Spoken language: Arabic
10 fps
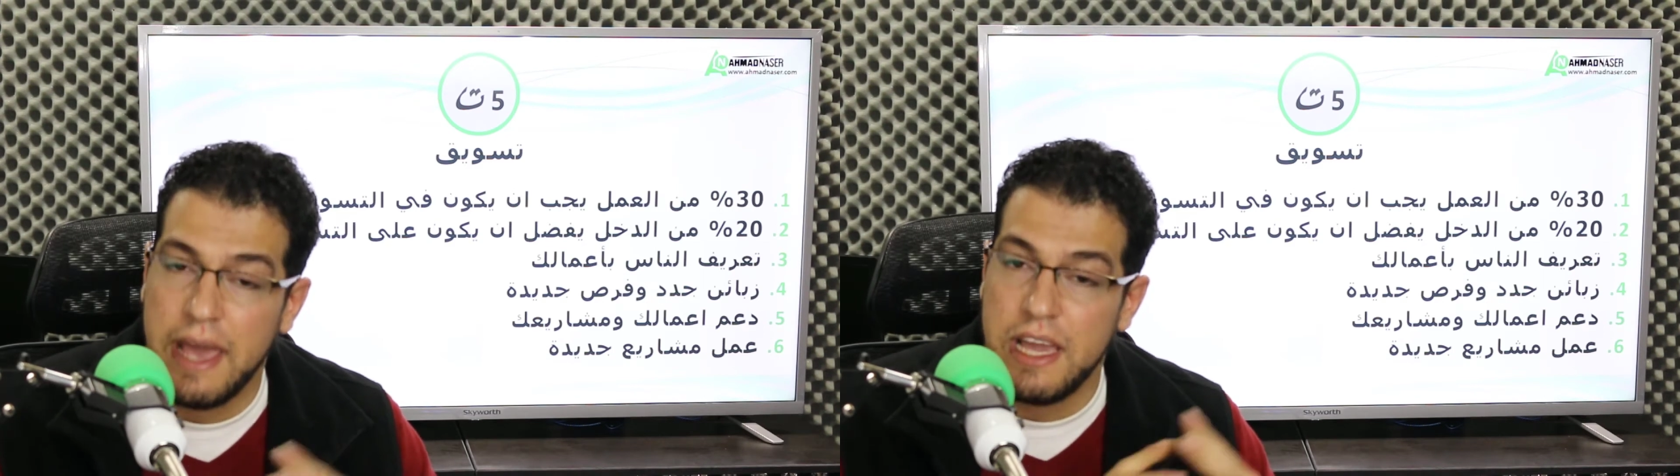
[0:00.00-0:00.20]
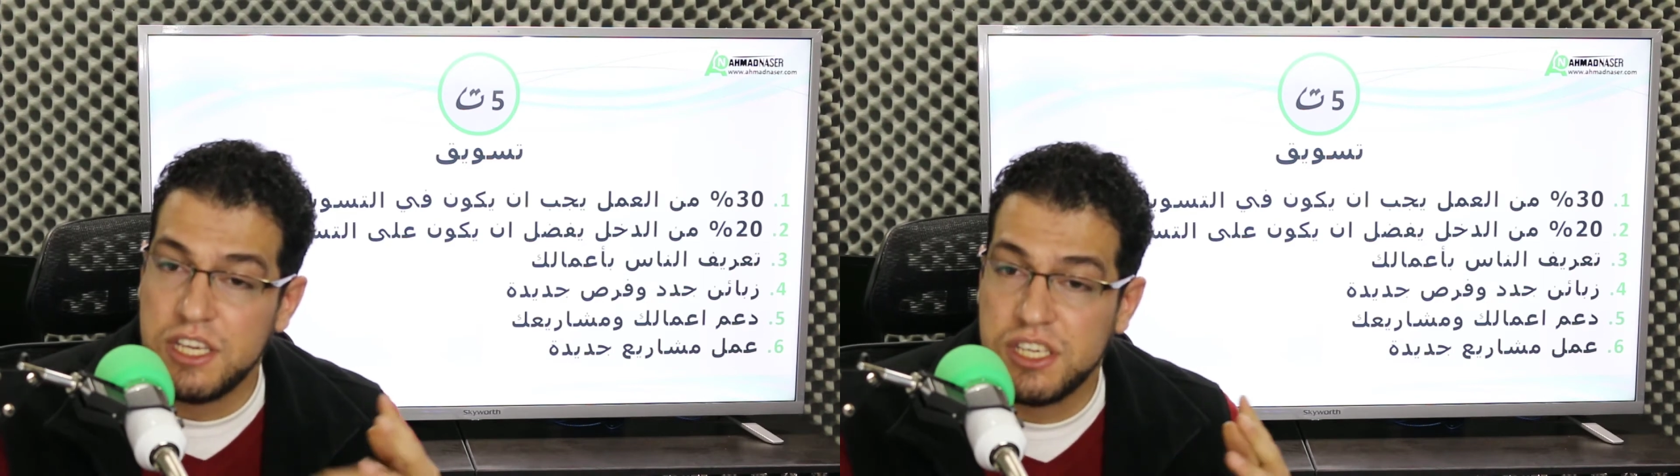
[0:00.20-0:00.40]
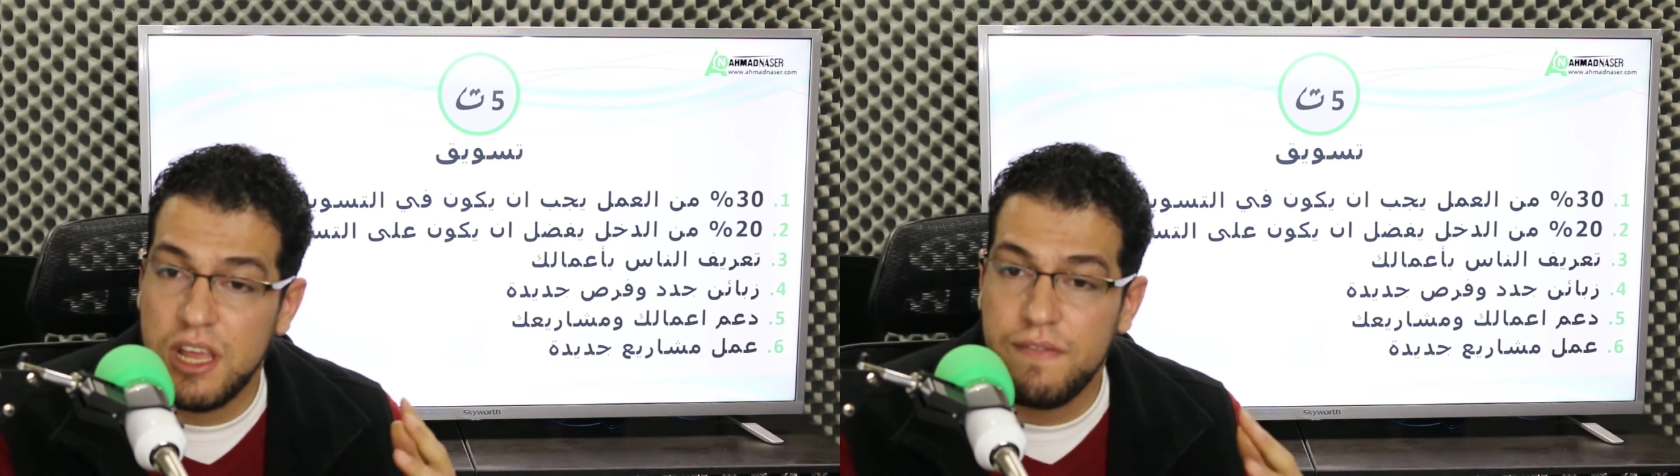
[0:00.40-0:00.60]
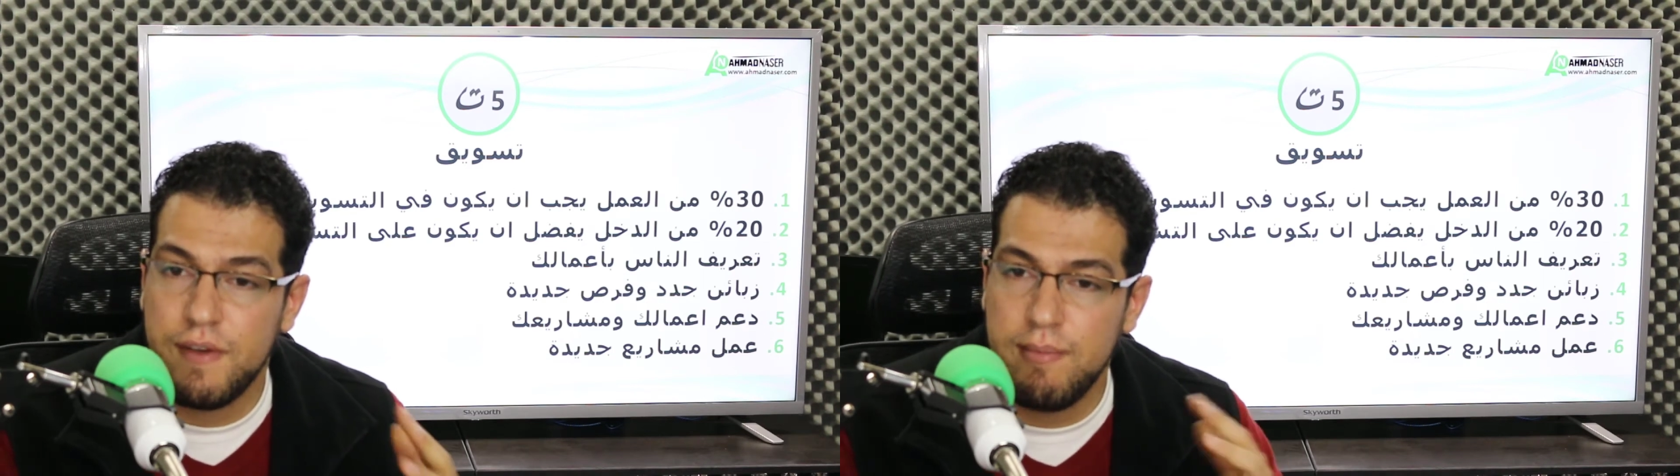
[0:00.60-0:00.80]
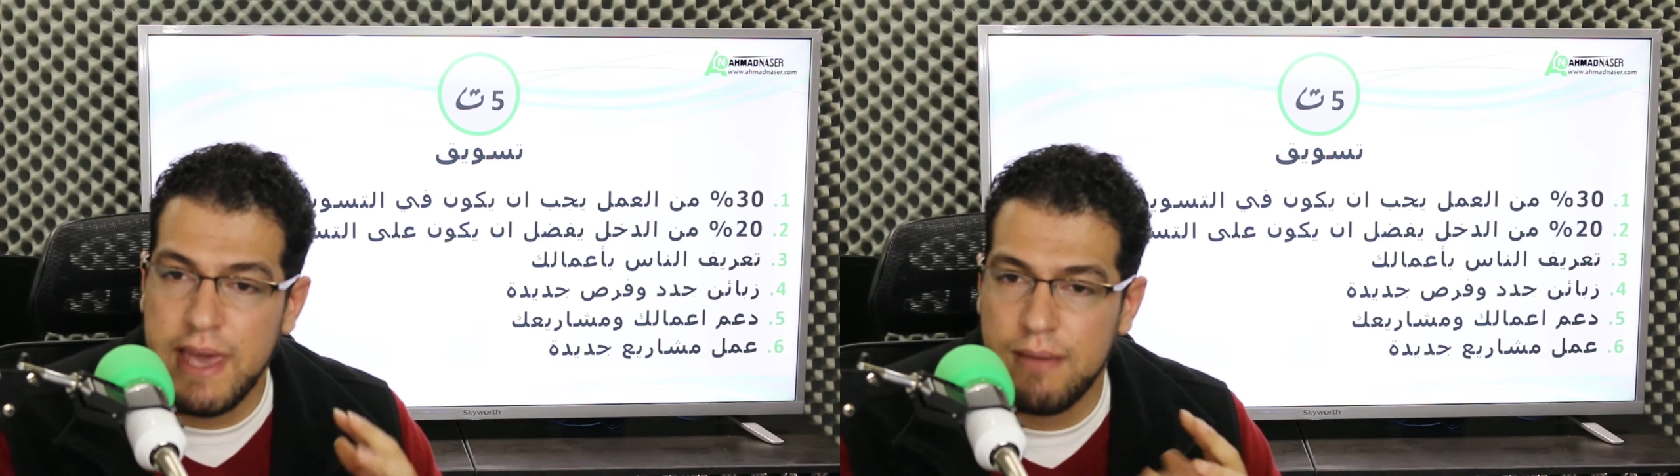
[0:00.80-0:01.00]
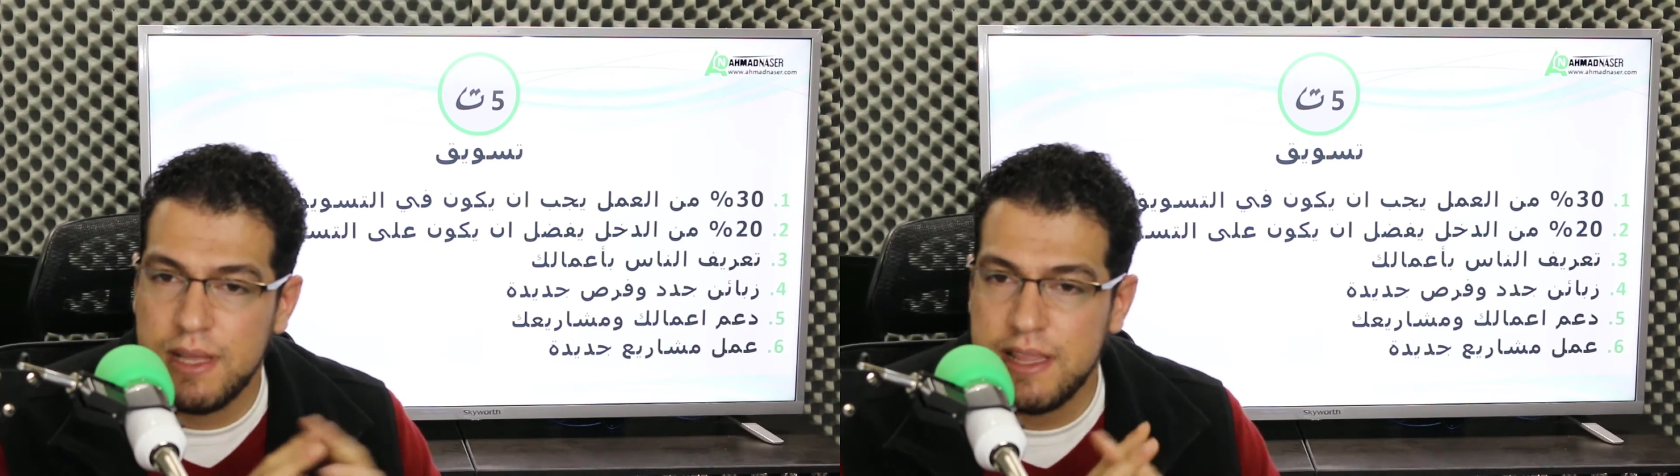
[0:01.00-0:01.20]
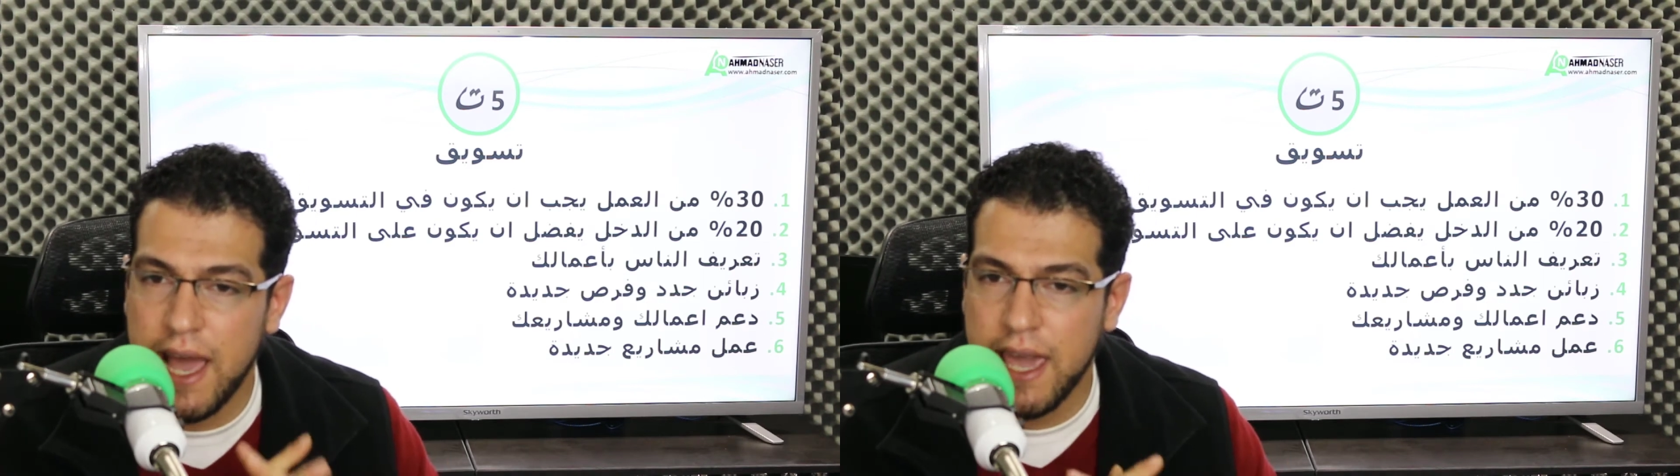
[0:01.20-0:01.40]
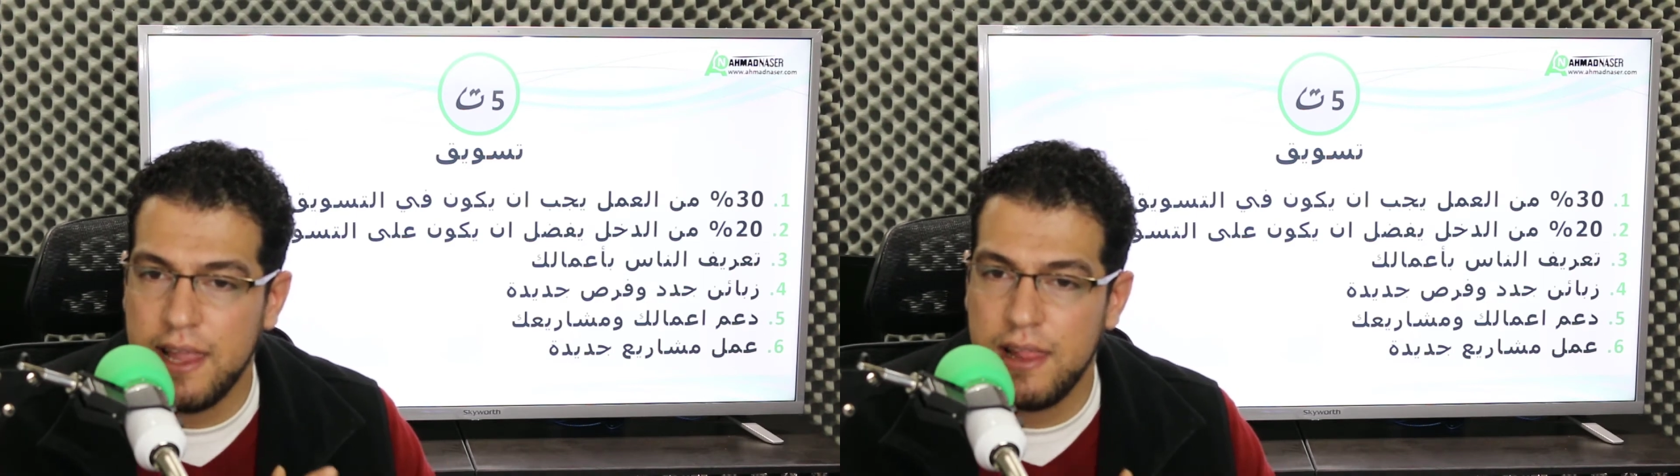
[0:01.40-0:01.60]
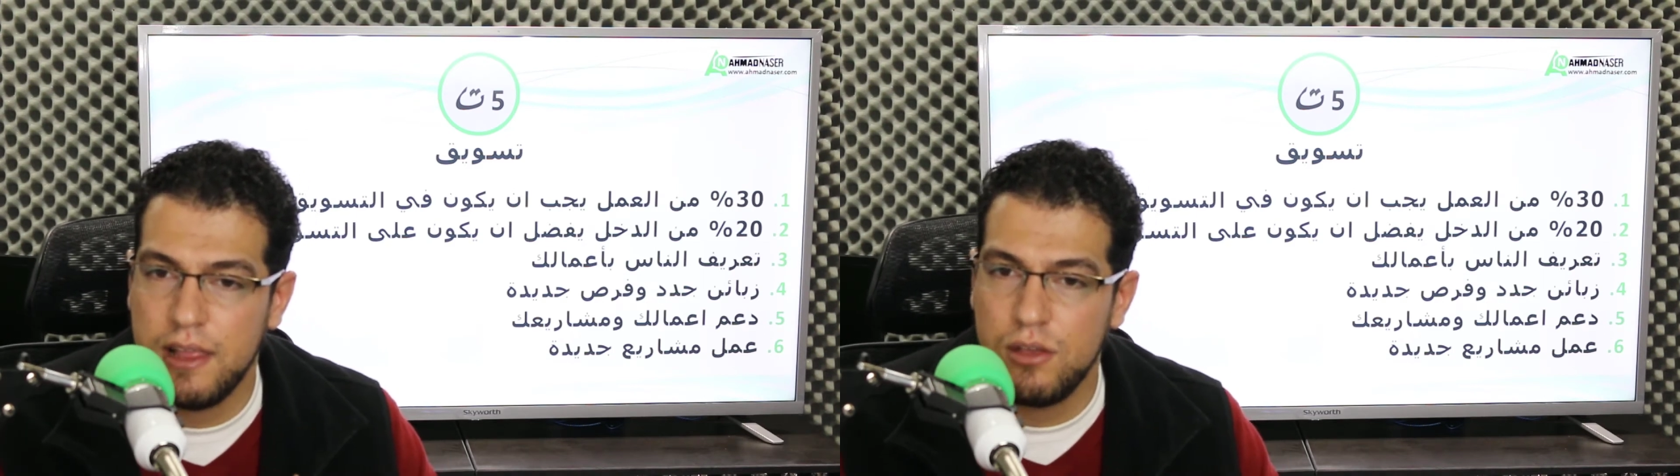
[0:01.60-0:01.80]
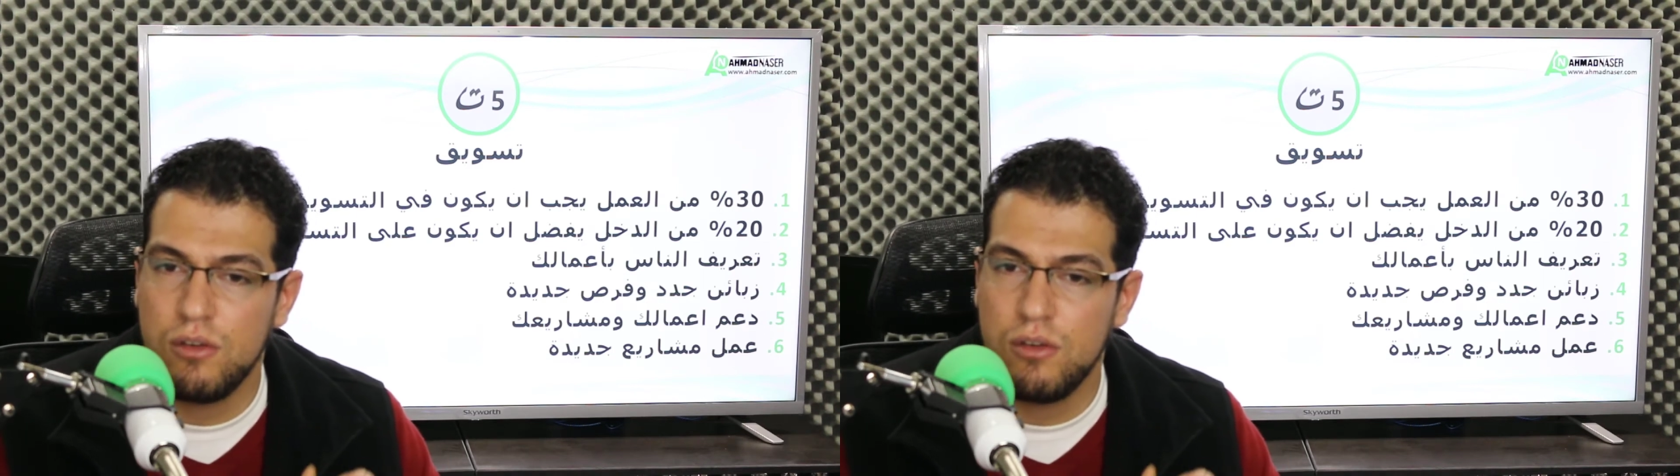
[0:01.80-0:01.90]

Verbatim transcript: 20% من الدخل